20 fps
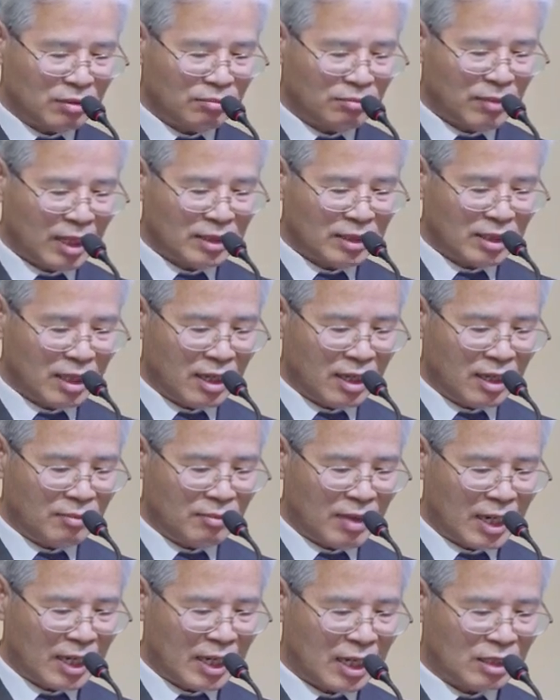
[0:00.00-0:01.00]
마태,
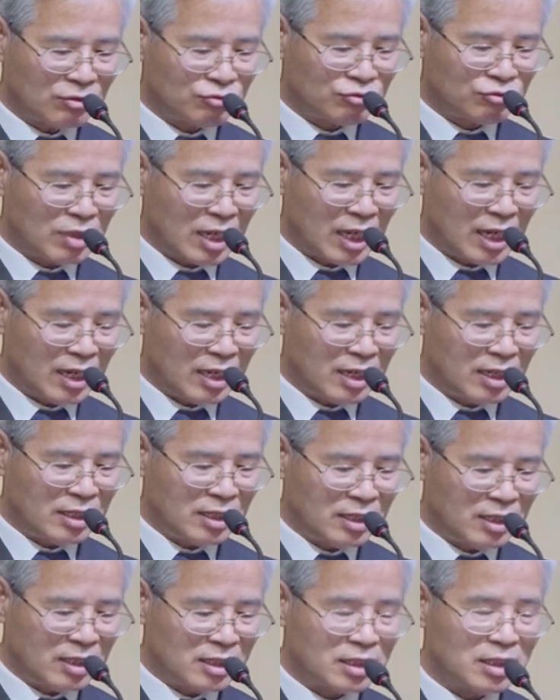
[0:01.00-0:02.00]
마가, 누가
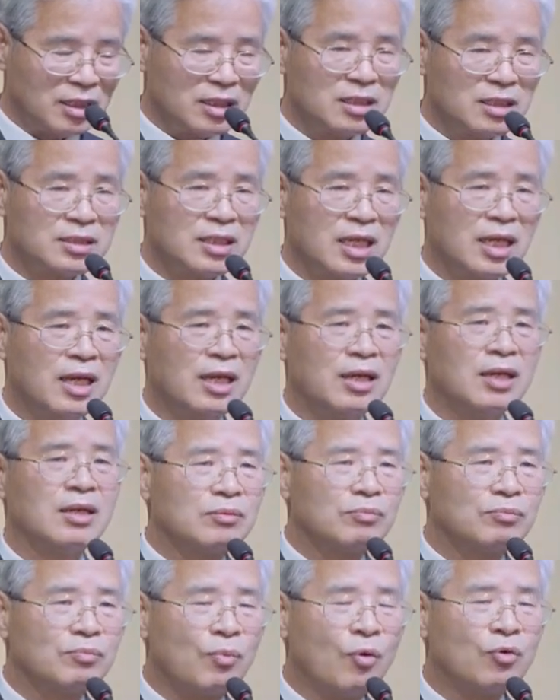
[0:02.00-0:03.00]
이 세
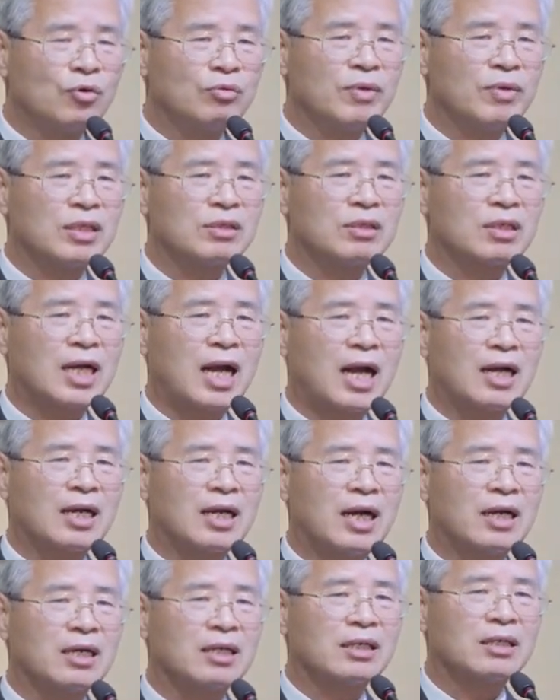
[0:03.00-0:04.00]
복음에서
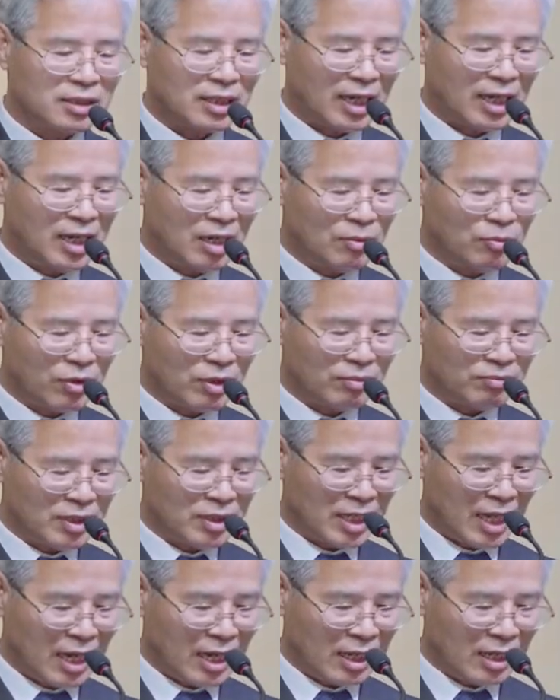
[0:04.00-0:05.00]
각각 달라
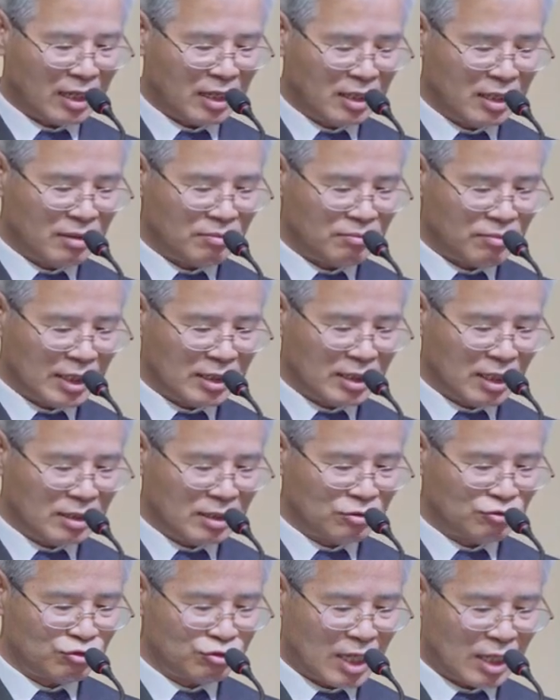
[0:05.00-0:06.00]
보입니다.
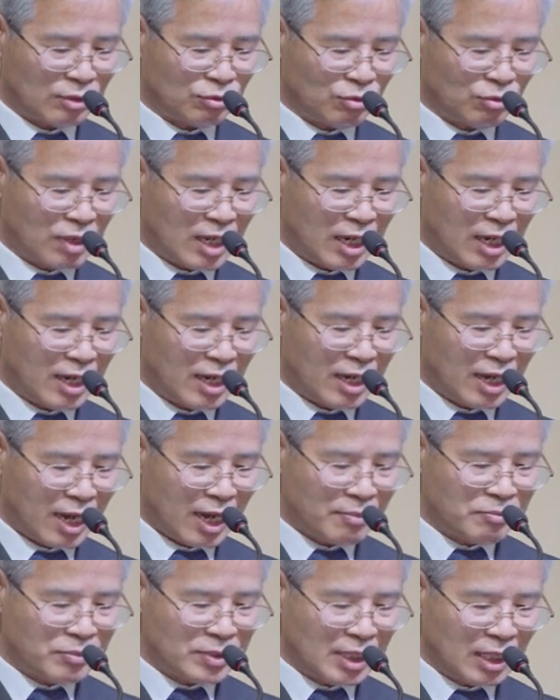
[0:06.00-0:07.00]
마태는 두 강도가
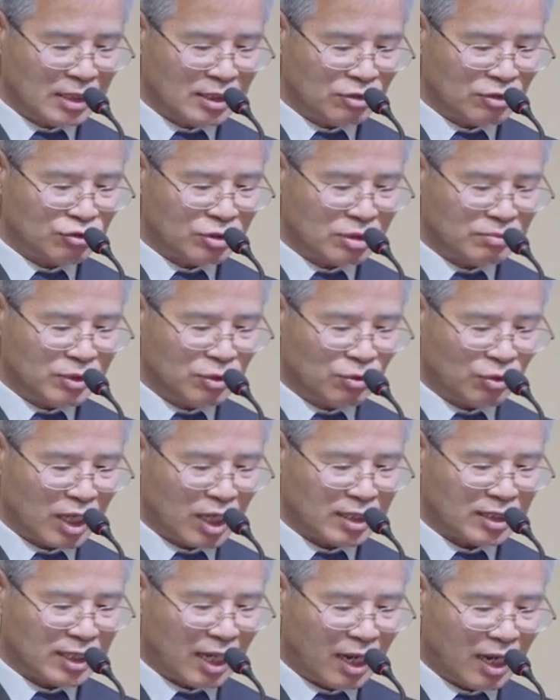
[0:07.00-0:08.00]
함께 예수님을
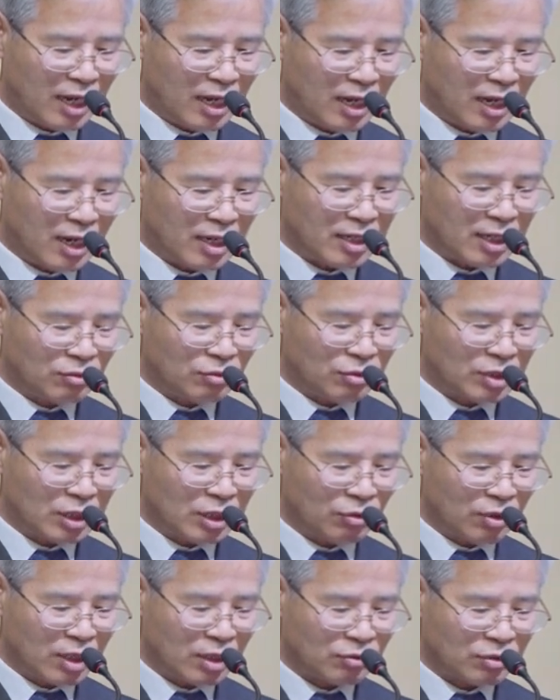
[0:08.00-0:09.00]
욕했다라고
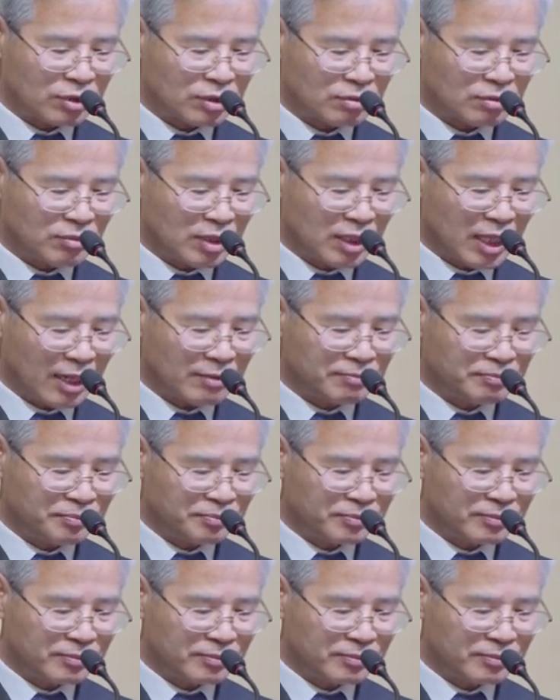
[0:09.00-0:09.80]
기록하고 있습니다.